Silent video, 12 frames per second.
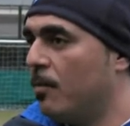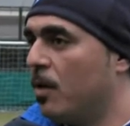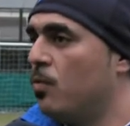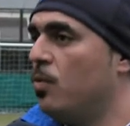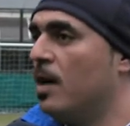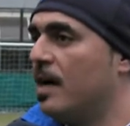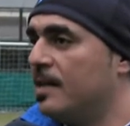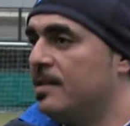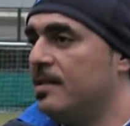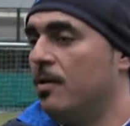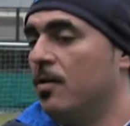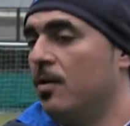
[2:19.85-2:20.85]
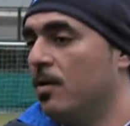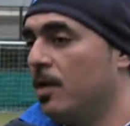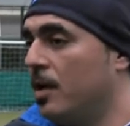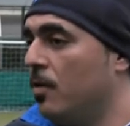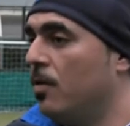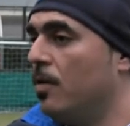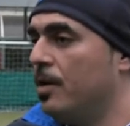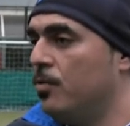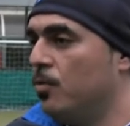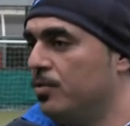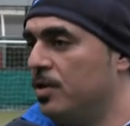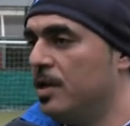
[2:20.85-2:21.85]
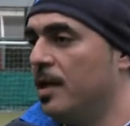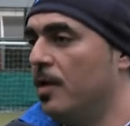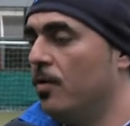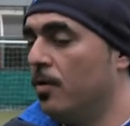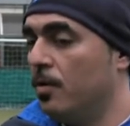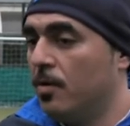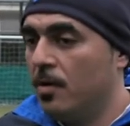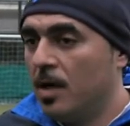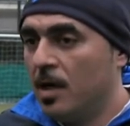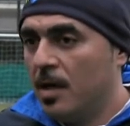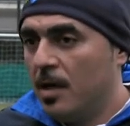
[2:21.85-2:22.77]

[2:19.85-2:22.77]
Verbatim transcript: qualcuno accanto che lo aiuti, che lo,